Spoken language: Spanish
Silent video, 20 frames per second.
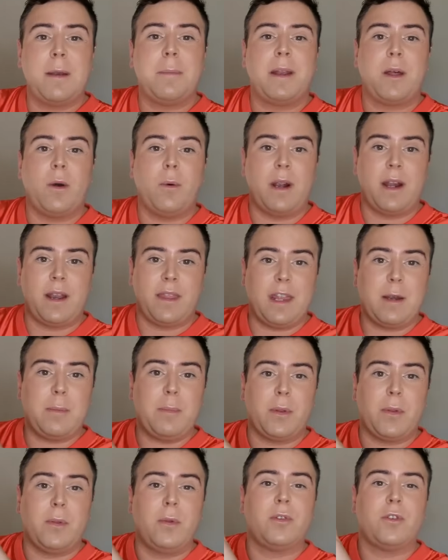para guardar
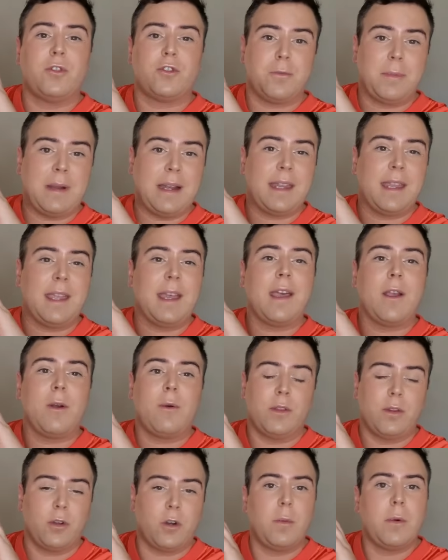productos o maquillaje.
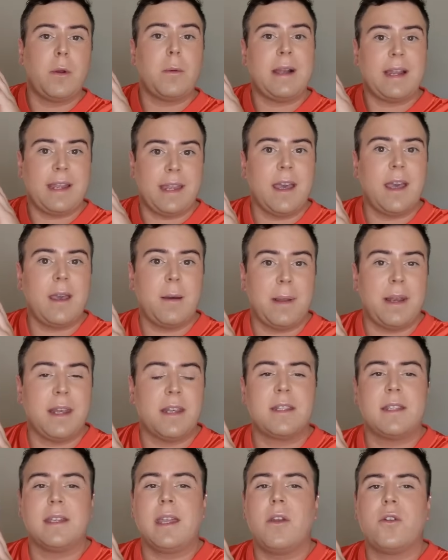Cuando compro maquillaje para
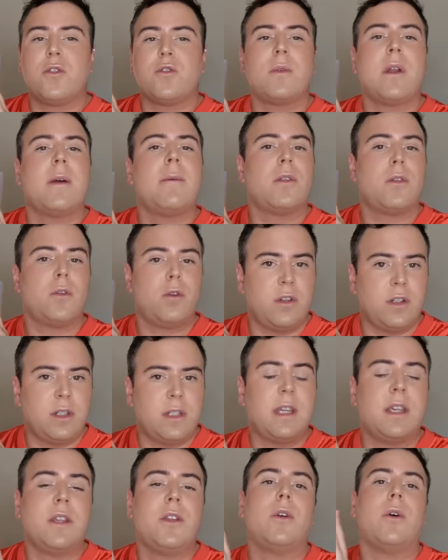enseñaros, una vez lo
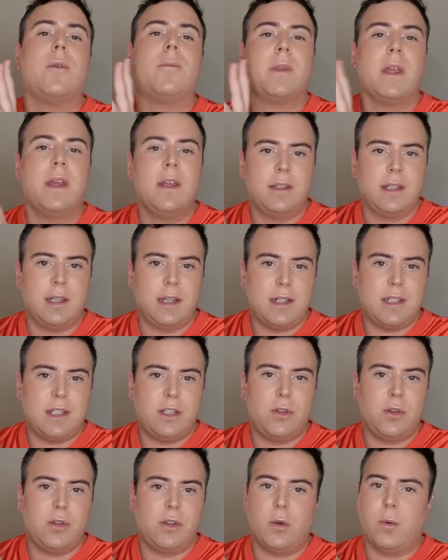enseño, tener
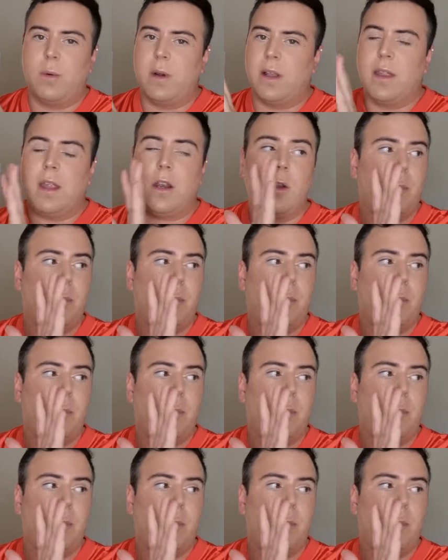sitio donde guardarlos,